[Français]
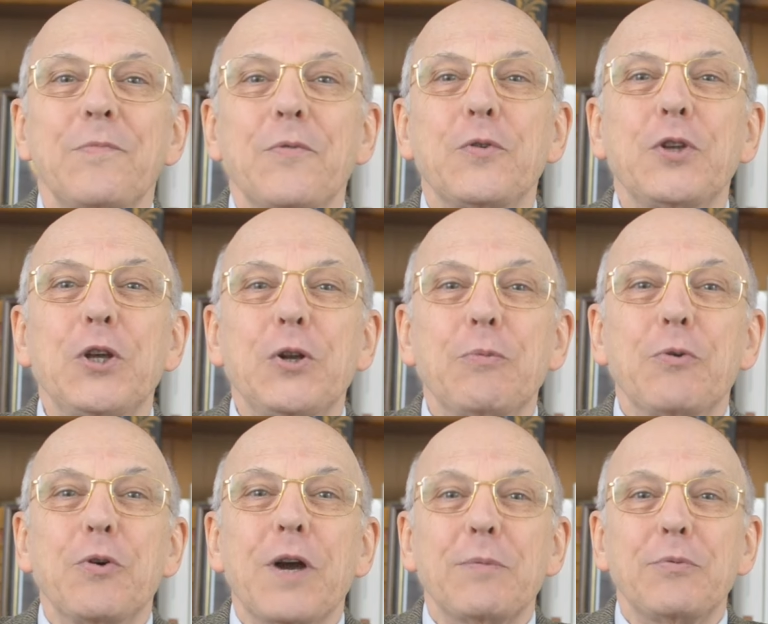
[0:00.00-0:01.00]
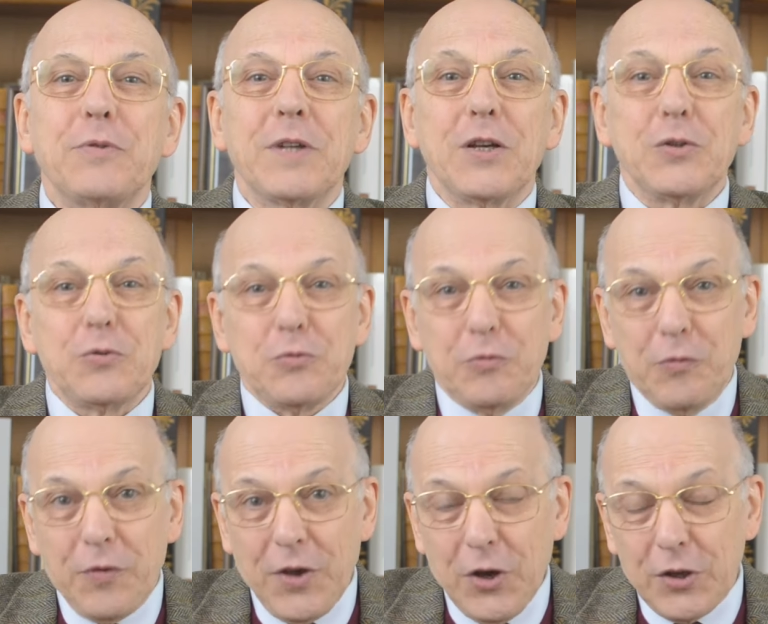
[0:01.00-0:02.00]
vous dit le bon capucin,
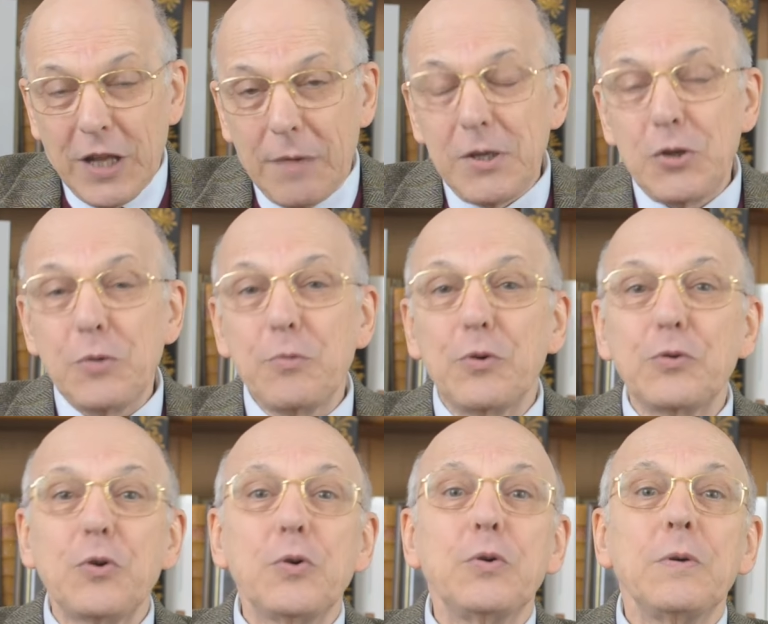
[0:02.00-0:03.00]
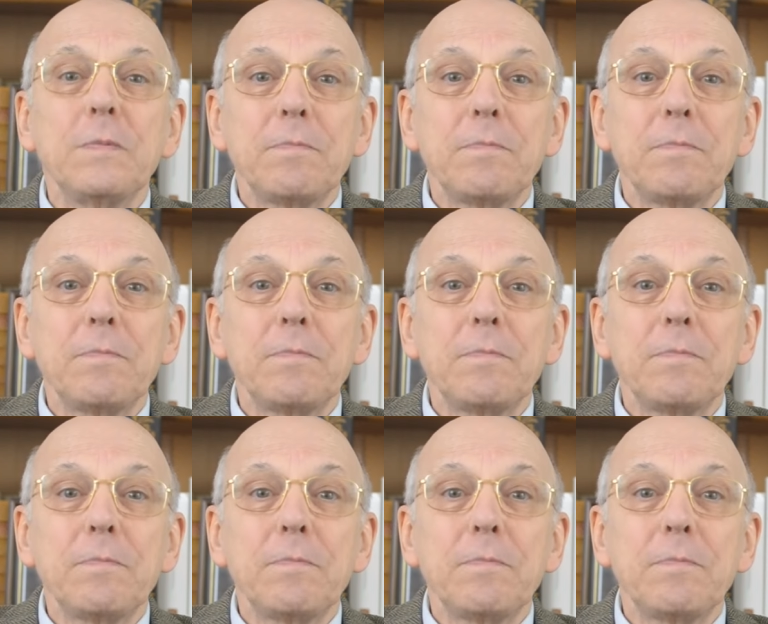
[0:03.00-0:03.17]
souffrez en ami du bon Dieu,